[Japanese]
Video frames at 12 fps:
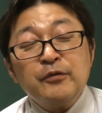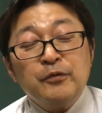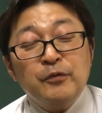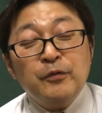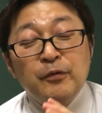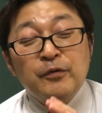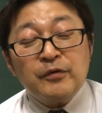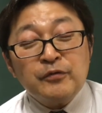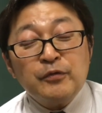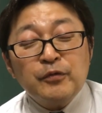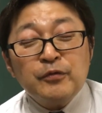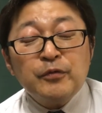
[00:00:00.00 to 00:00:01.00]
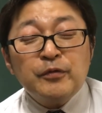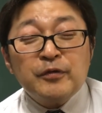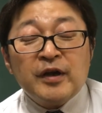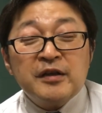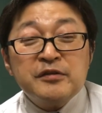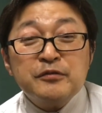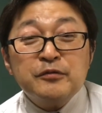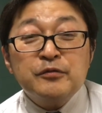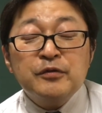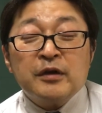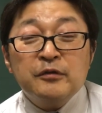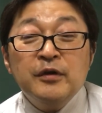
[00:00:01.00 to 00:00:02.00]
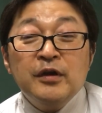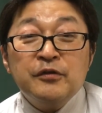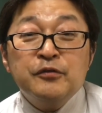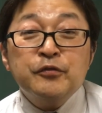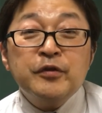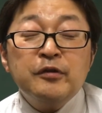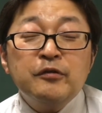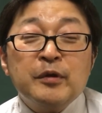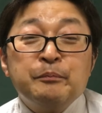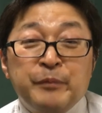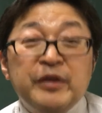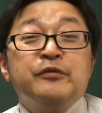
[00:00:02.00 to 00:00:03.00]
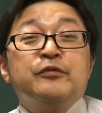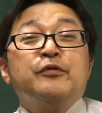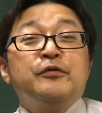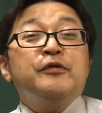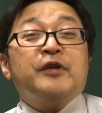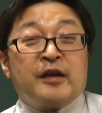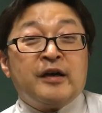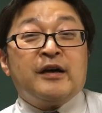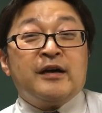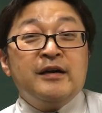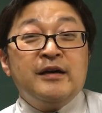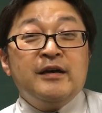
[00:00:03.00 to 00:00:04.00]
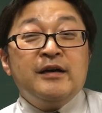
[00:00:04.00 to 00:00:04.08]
のそういうのを感じるのあの女性の方がピンとくるから